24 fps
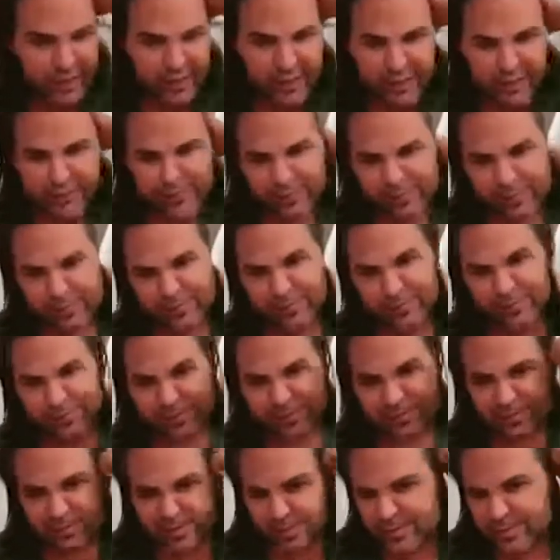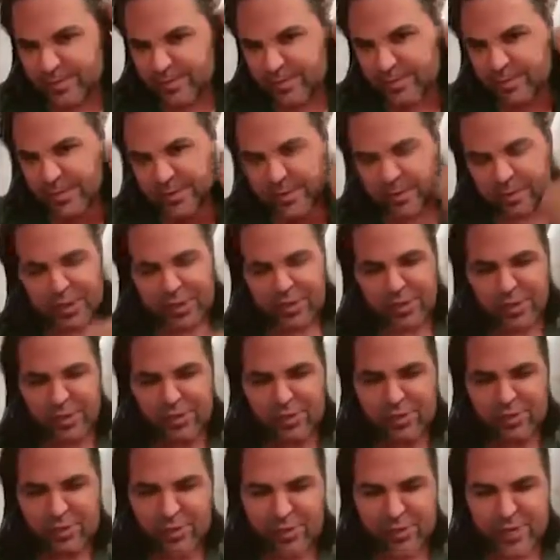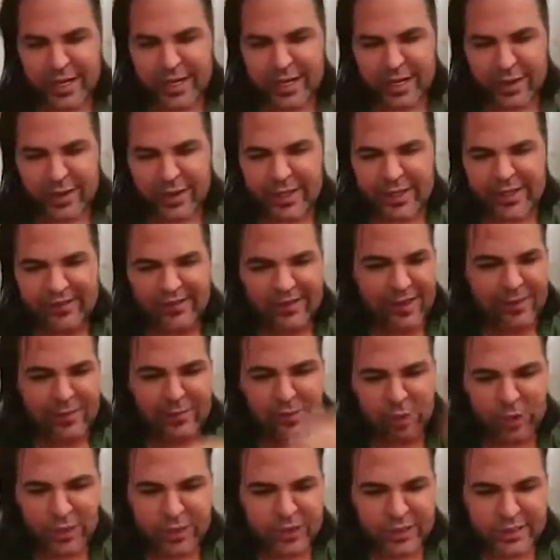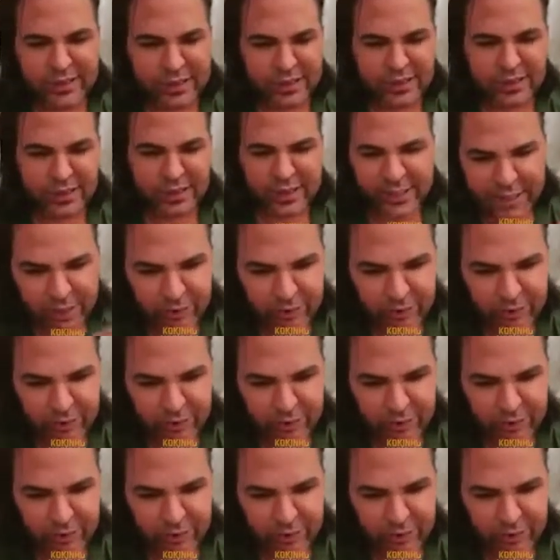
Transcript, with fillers: é, eu acho que o legal é levar a música.